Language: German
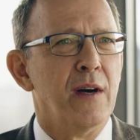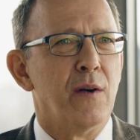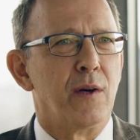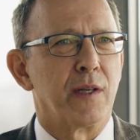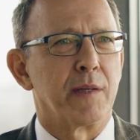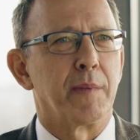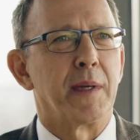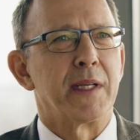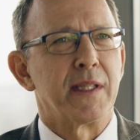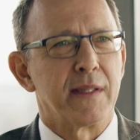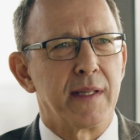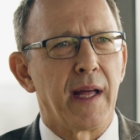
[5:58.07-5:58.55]

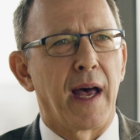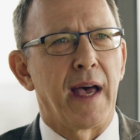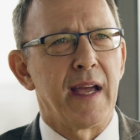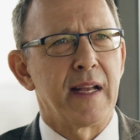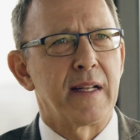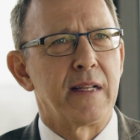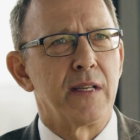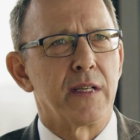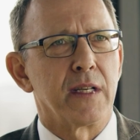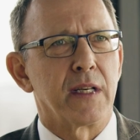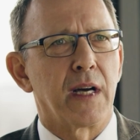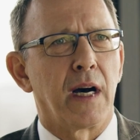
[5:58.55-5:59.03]
Und zwar ist es eine
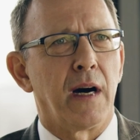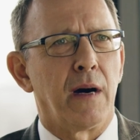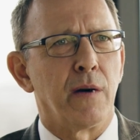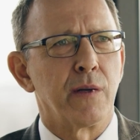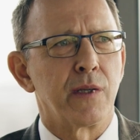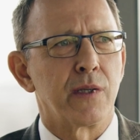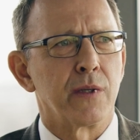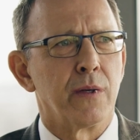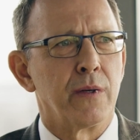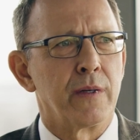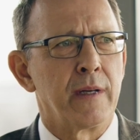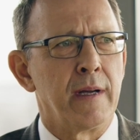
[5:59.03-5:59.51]
rechtliche
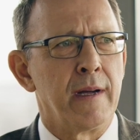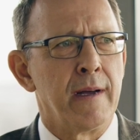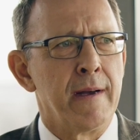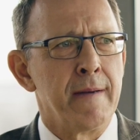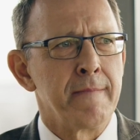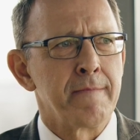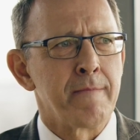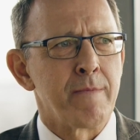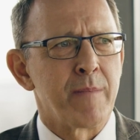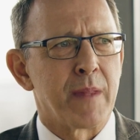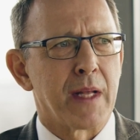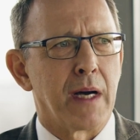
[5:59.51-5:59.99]
Grauzone,
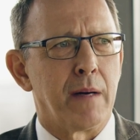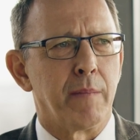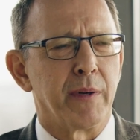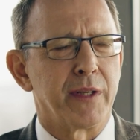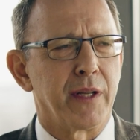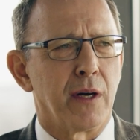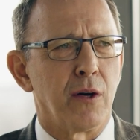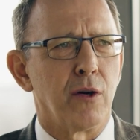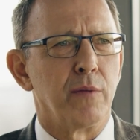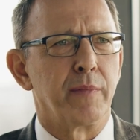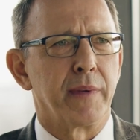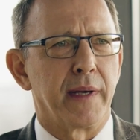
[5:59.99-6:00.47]
aber
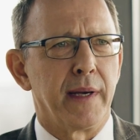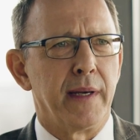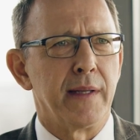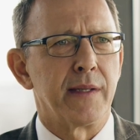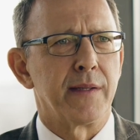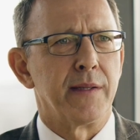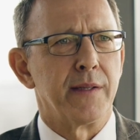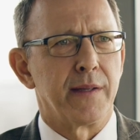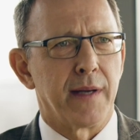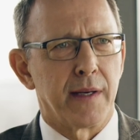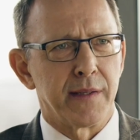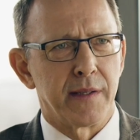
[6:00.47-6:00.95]
darum geht
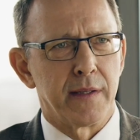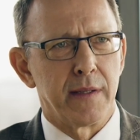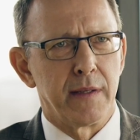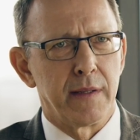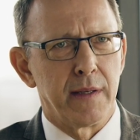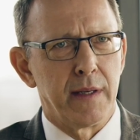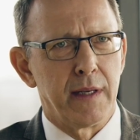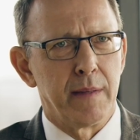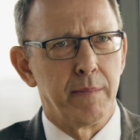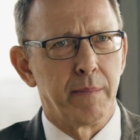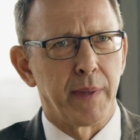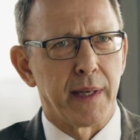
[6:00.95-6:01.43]
es nicht. Also
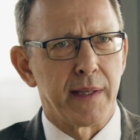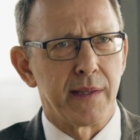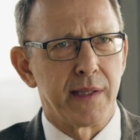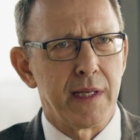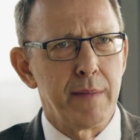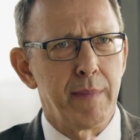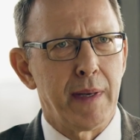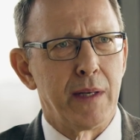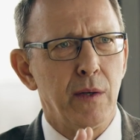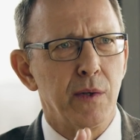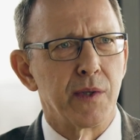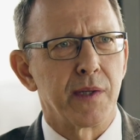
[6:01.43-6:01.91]
im
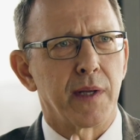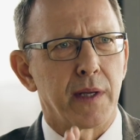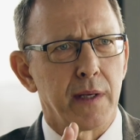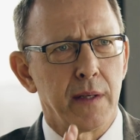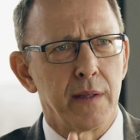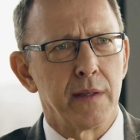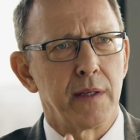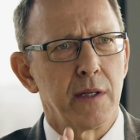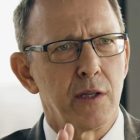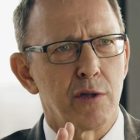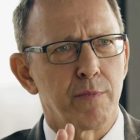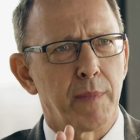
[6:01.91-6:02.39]
Prinzip
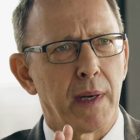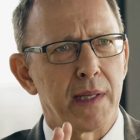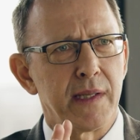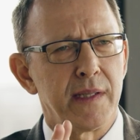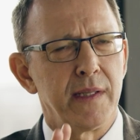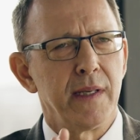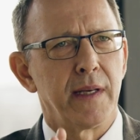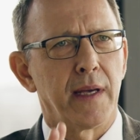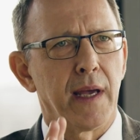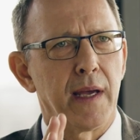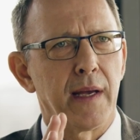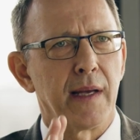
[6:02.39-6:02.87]
illustrieren die
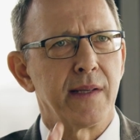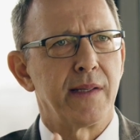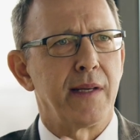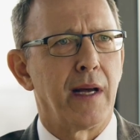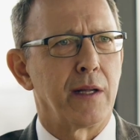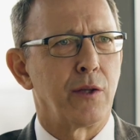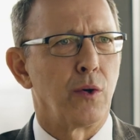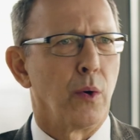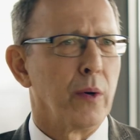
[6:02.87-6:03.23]
Spaziergänge sehr